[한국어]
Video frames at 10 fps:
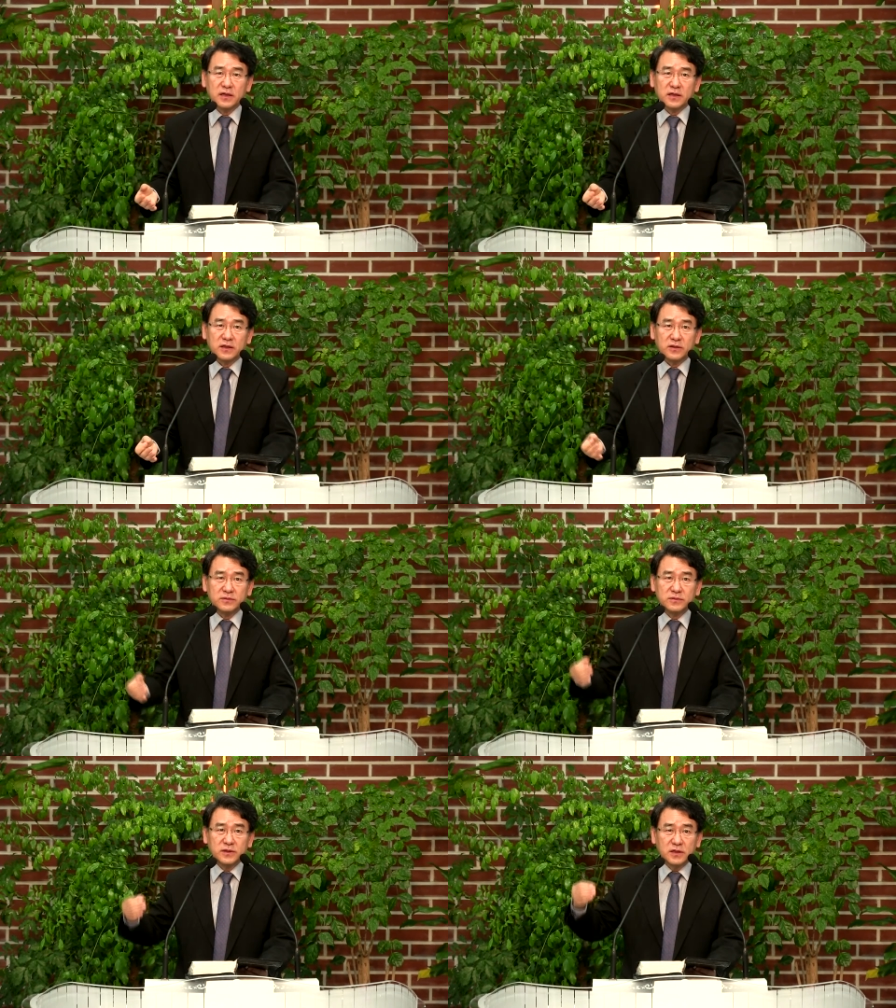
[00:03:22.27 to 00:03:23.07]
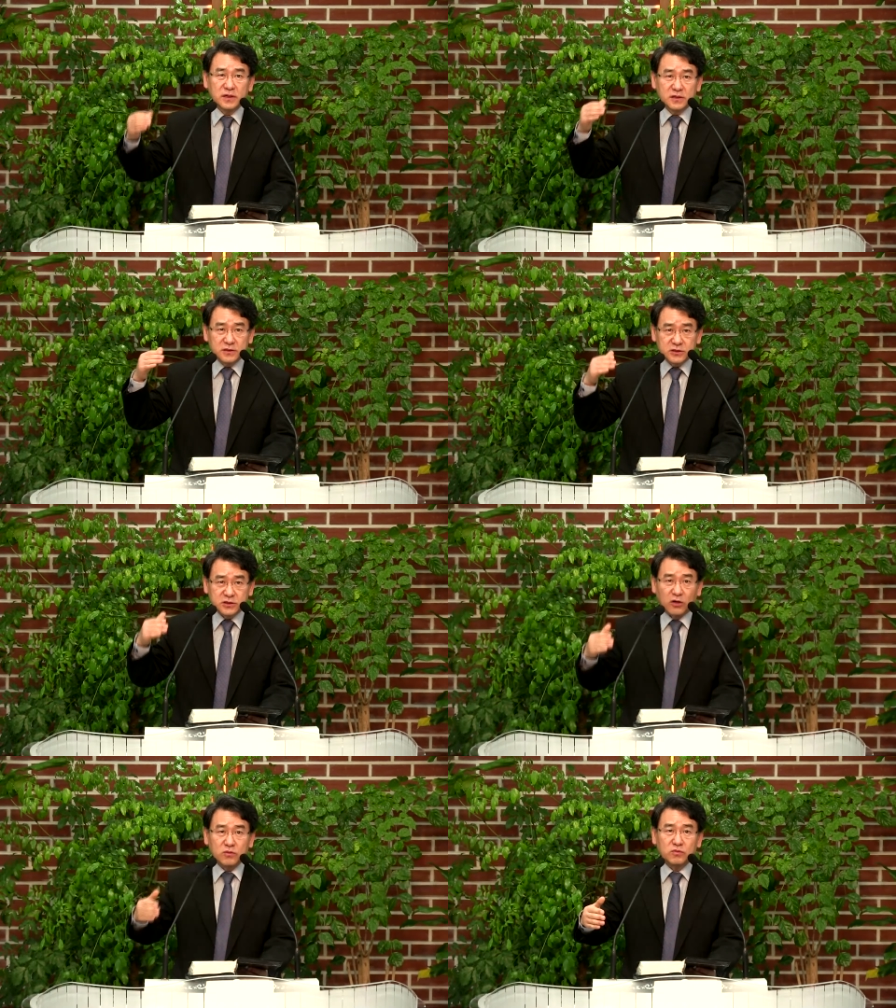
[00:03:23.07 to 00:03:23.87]
이런
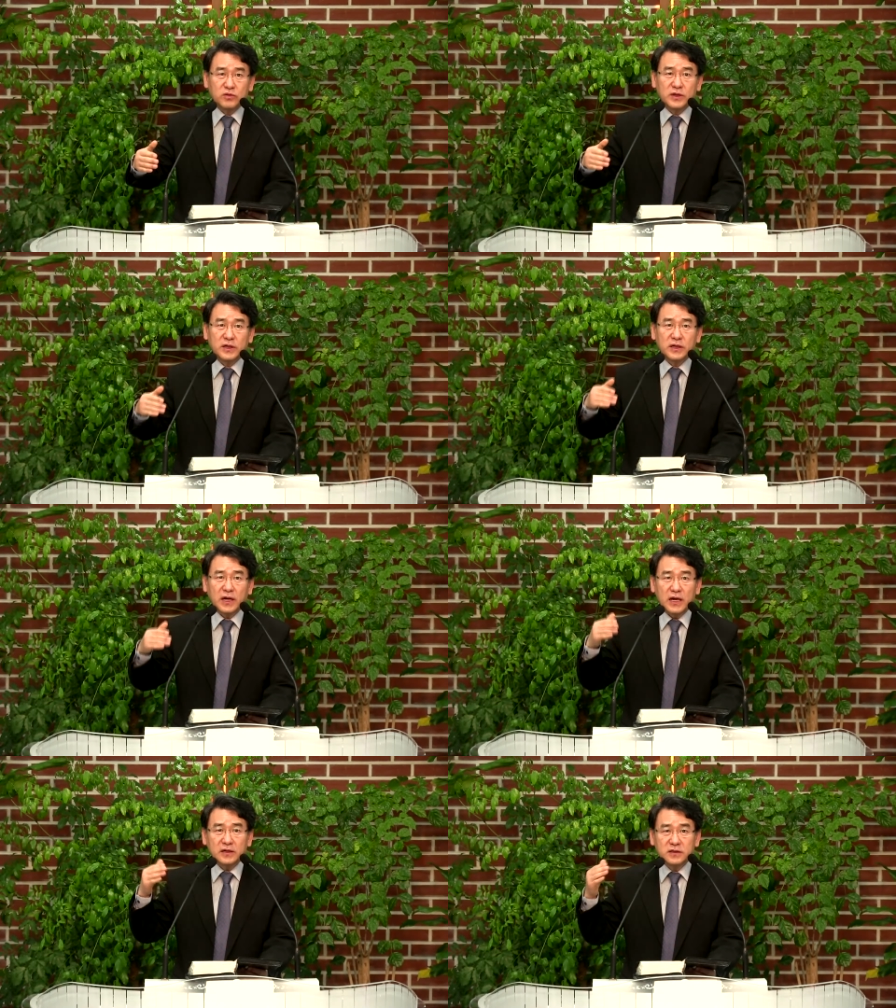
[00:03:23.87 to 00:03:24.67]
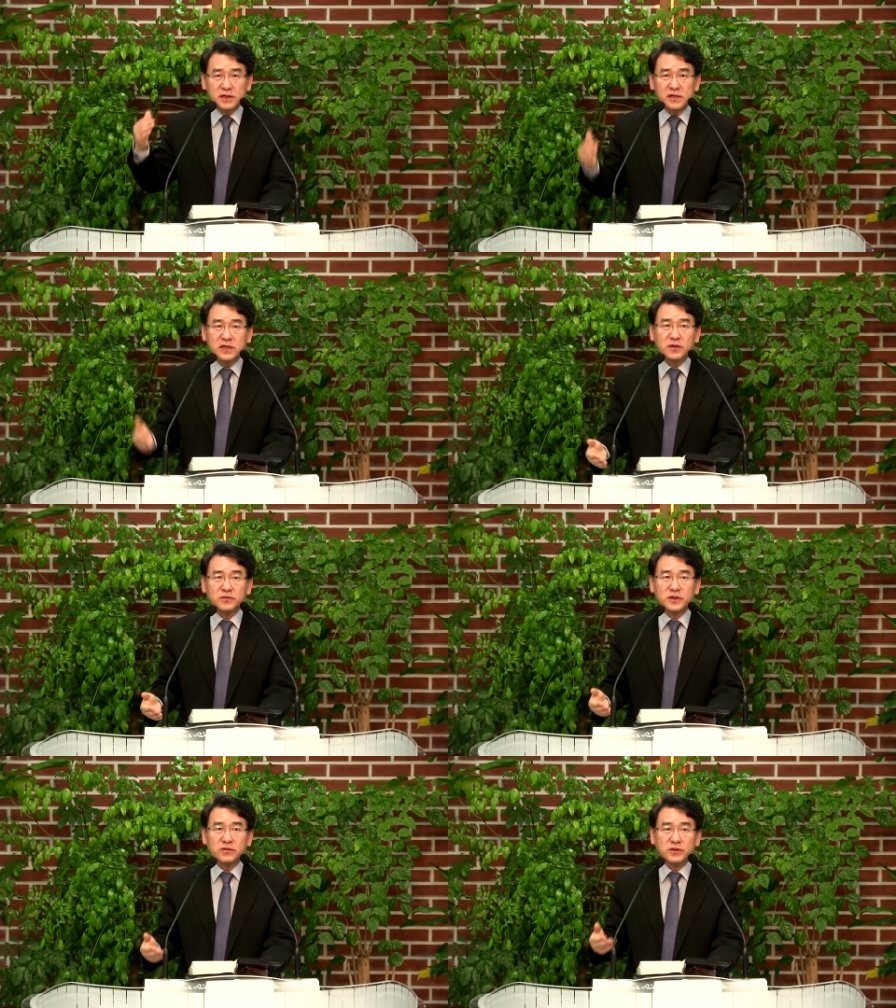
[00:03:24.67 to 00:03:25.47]
정부의 하는 일
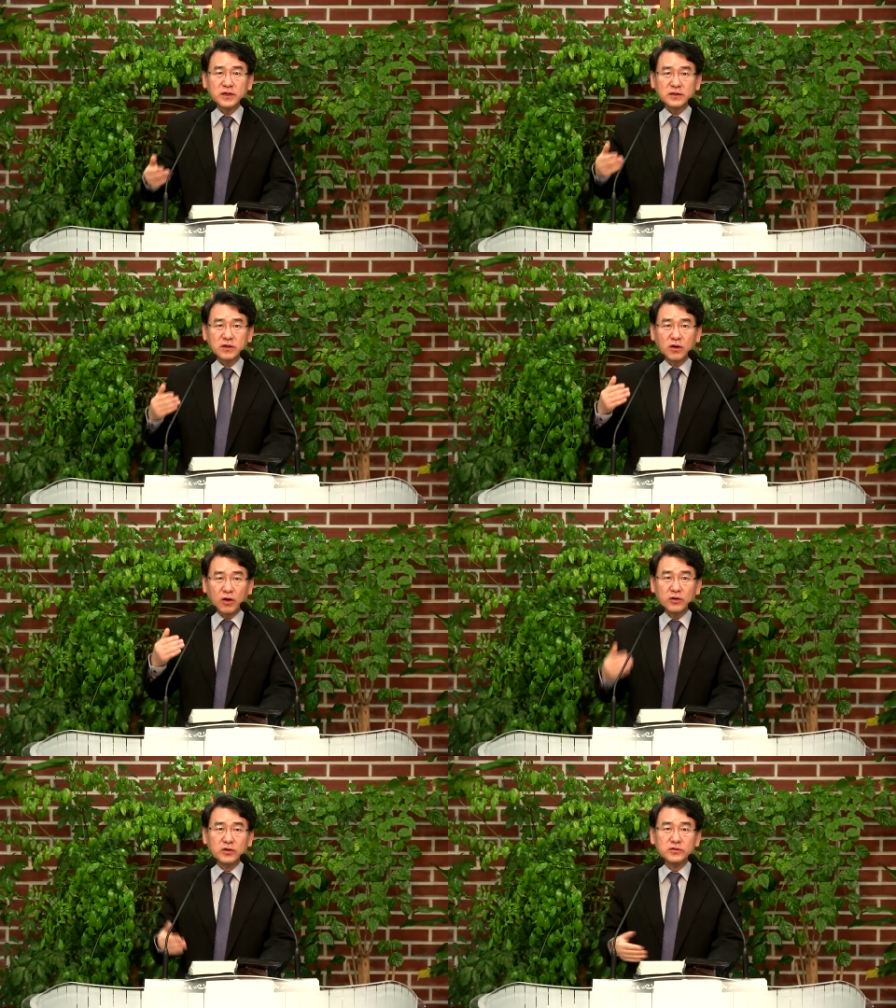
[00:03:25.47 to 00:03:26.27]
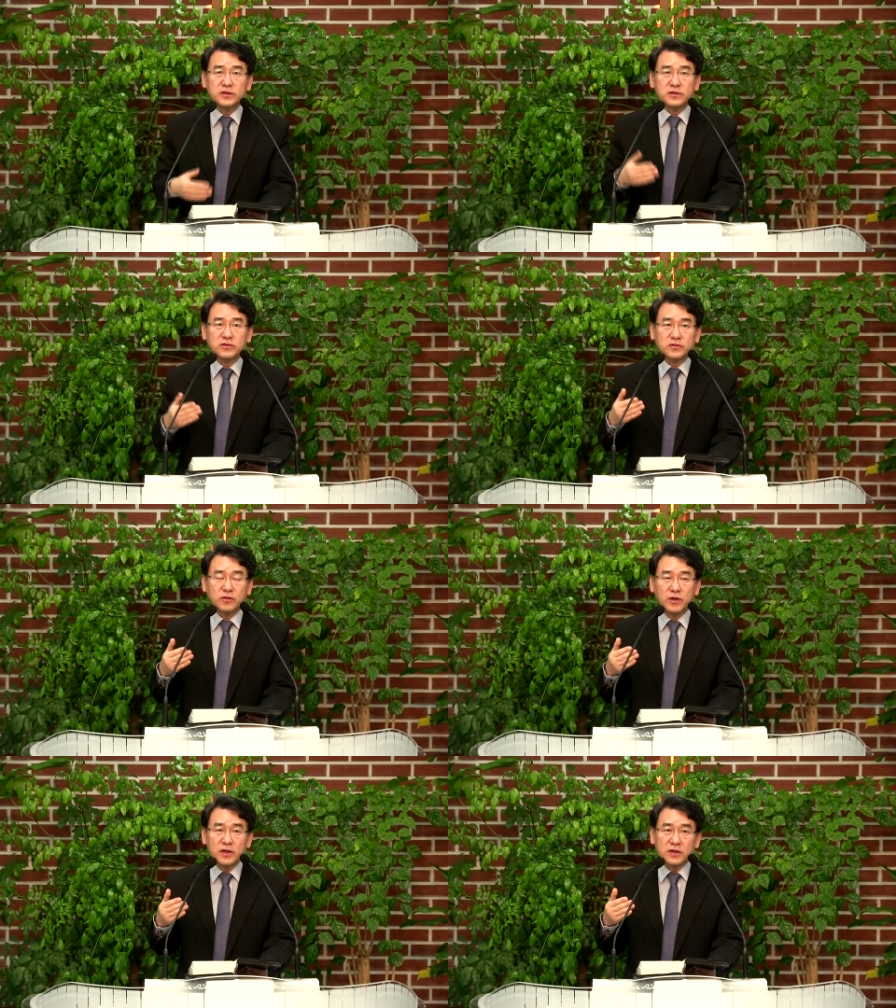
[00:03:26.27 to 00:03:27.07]
때문에 우리가 더 어려운 일들도
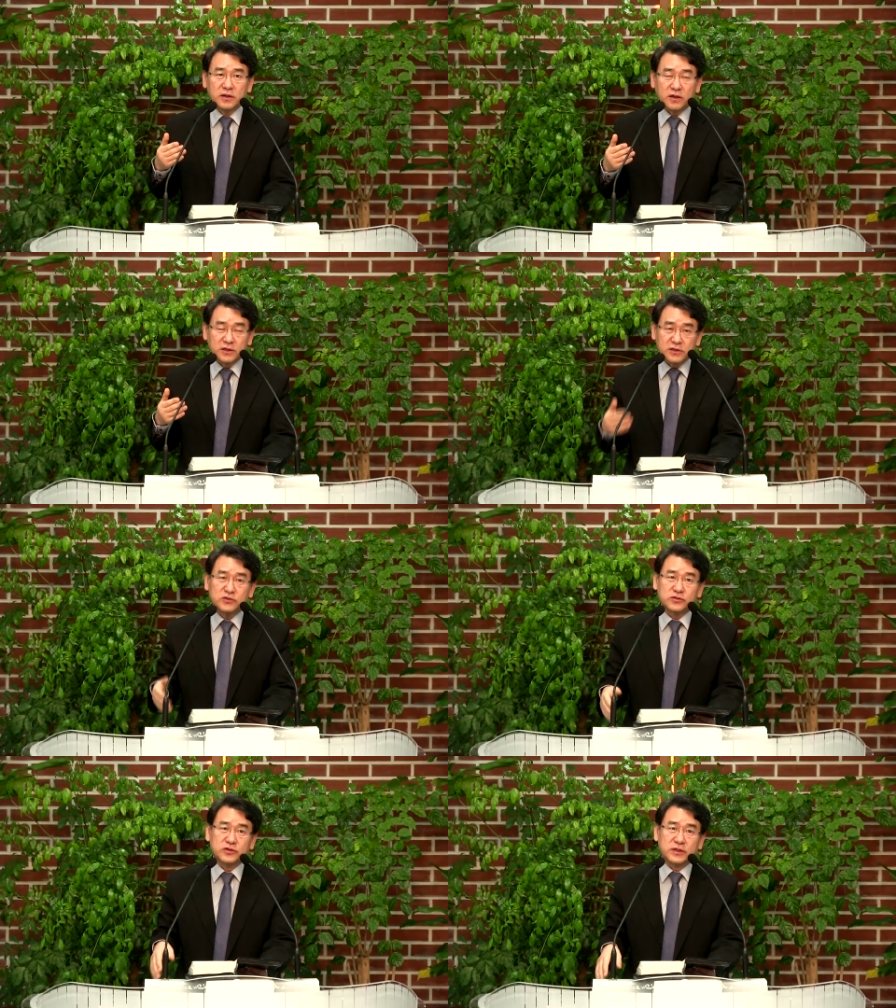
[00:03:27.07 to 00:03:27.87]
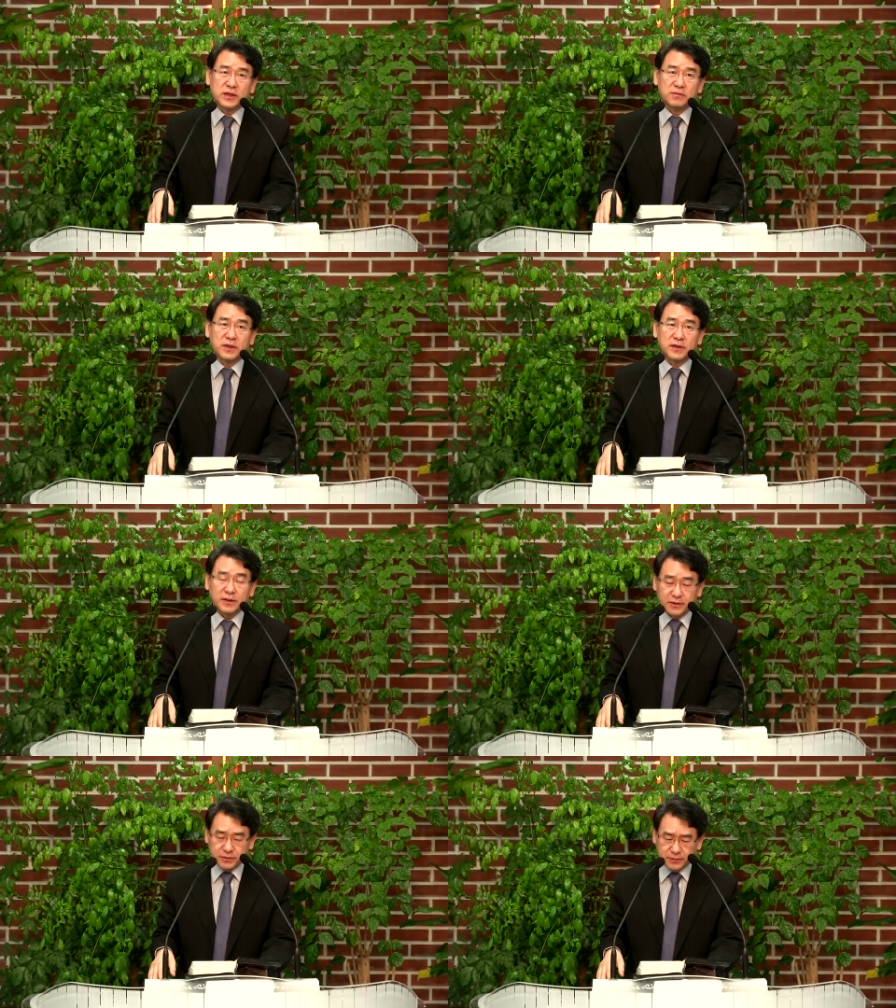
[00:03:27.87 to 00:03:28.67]
어, 있을 수 있단
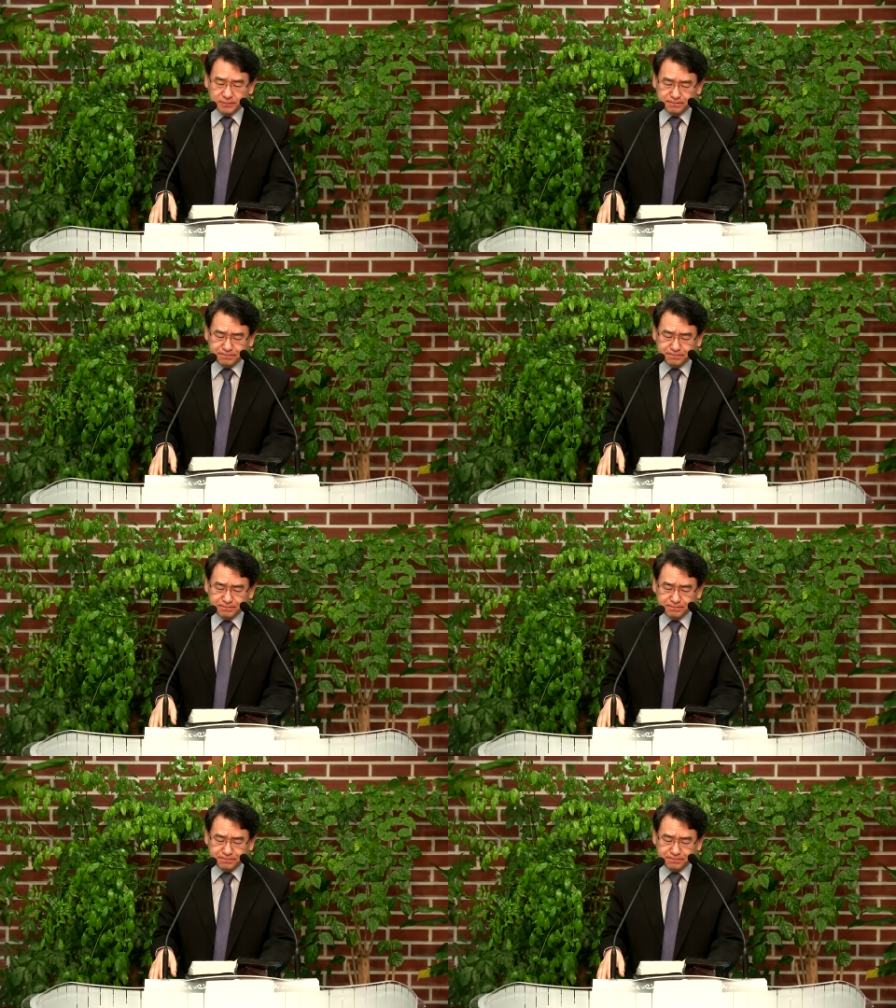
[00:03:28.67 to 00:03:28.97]
말이에요.